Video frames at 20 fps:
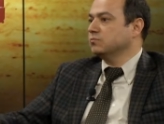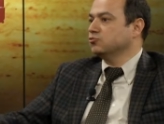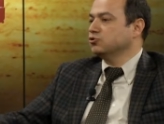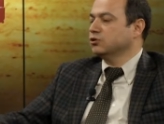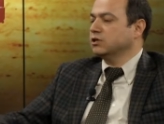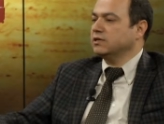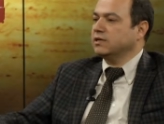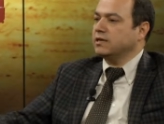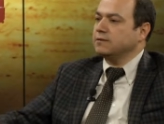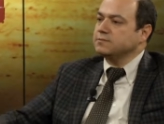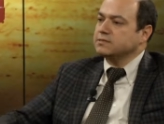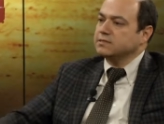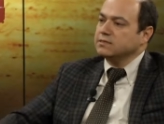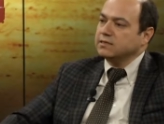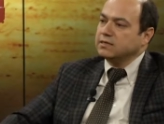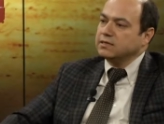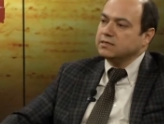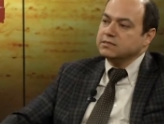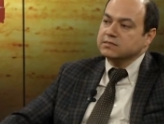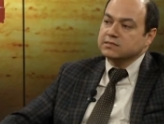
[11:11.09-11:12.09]
bunların hepsi
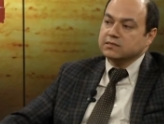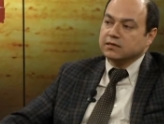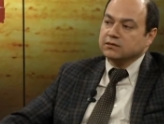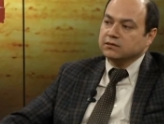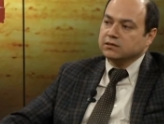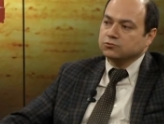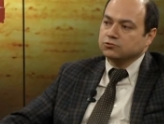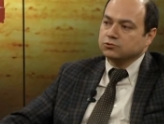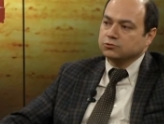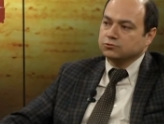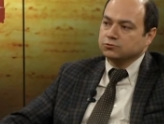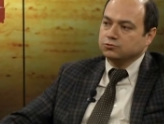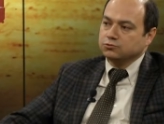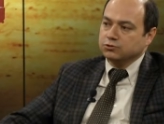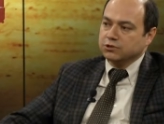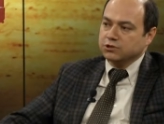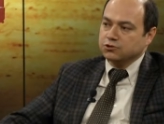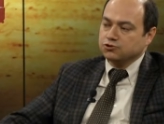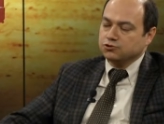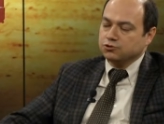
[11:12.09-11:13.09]
yine insanla
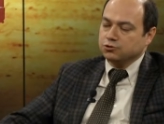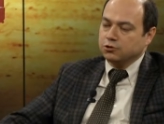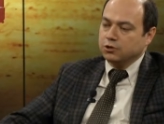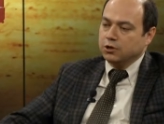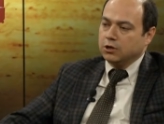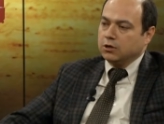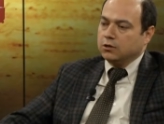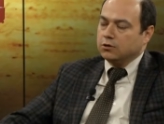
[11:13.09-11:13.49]
uğraşıyor.